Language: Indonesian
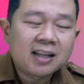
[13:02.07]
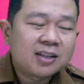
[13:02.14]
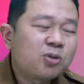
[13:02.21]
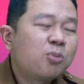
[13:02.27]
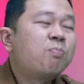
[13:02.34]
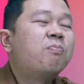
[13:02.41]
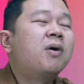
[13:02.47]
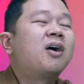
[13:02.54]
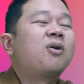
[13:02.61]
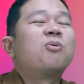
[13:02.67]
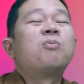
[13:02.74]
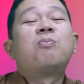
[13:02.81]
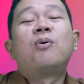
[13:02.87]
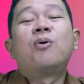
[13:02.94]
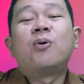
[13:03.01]
itu baru
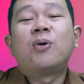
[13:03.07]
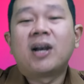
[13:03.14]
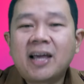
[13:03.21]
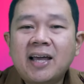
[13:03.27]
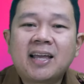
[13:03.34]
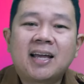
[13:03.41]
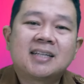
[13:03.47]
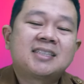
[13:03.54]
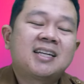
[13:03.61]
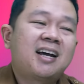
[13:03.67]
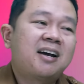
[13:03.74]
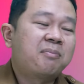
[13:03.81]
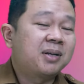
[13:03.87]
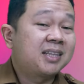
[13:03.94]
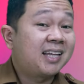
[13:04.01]
boleh ya
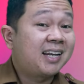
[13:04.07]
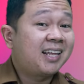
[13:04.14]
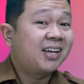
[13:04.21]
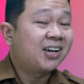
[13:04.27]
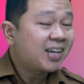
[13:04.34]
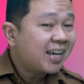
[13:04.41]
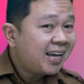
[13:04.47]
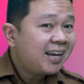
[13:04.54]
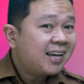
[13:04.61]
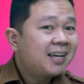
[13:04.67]
sahabat tani, oke? Okay?